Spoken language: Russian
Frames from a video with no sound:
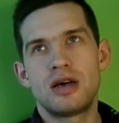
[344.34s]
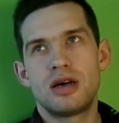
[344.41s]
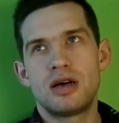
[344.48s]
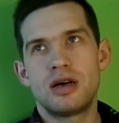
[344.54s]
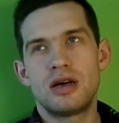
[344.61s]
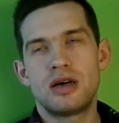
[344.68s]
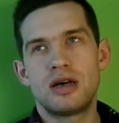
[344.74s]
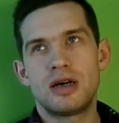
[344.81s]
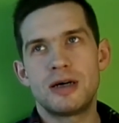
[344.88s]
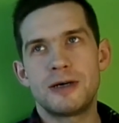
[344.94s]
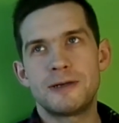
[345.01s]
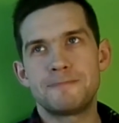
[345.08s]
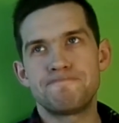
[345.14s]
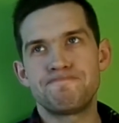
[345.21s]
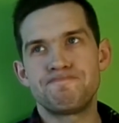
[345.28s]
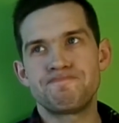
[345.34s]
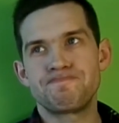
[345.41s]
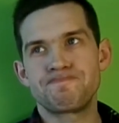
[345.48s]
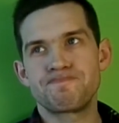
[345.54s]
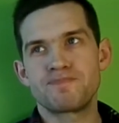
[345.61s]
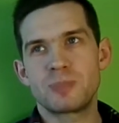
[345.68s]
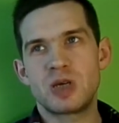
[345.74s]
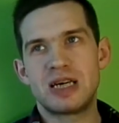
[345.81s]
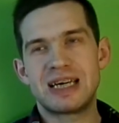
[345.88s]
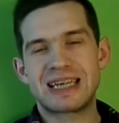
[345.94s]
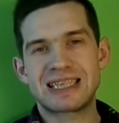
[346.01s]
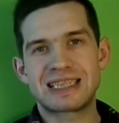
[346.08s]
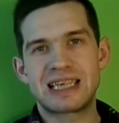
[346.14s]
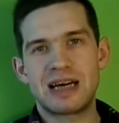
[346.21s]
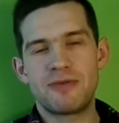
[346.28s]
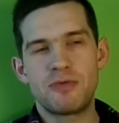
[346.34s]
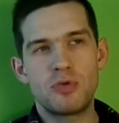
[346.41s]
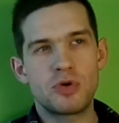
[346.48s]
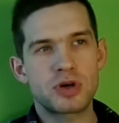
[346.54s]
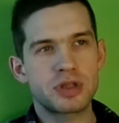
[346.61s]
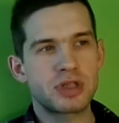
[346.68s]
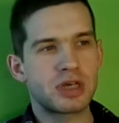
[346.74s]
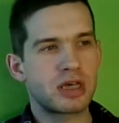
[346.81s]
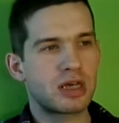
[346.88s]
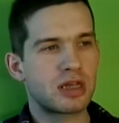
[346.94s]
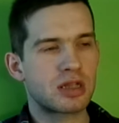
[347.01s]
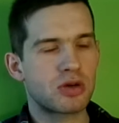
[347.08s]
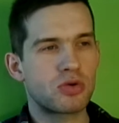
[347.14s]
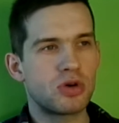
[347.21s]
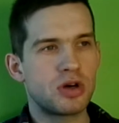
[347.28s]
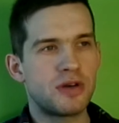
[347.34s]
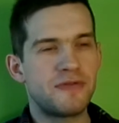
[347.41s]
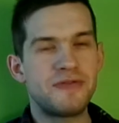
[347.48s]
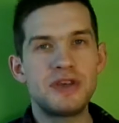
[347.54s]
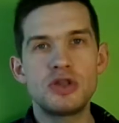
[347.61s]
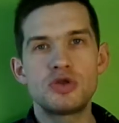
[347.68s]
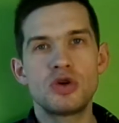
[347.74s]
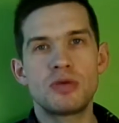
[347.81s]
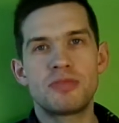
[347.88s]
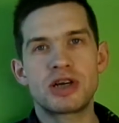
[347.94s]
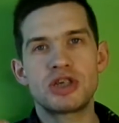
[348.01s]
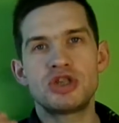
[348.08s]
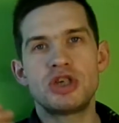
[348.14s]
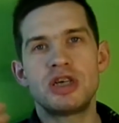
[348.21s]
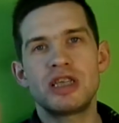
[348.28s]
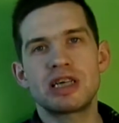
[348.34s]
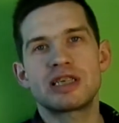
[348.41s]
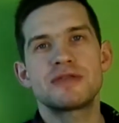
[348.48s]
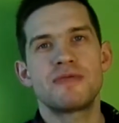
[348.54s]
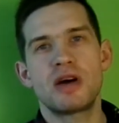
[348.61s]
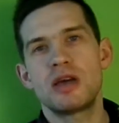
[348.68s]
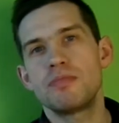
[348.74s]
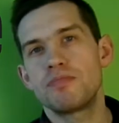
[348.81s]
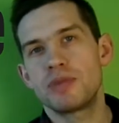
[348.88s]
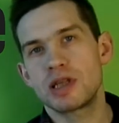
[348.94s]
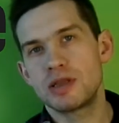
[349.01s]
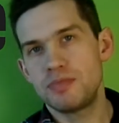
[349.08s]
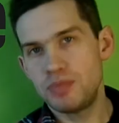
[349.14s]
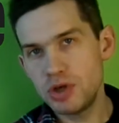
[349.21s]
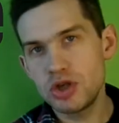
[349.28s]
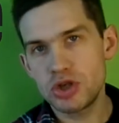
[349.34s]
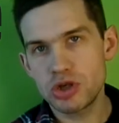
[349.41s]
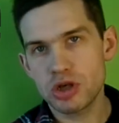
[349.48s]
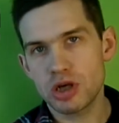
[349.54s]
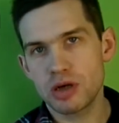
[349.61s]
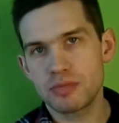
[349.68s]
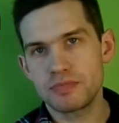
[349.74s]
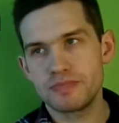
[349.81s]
Эм разговорное такое видеообращение к своим подписчикам.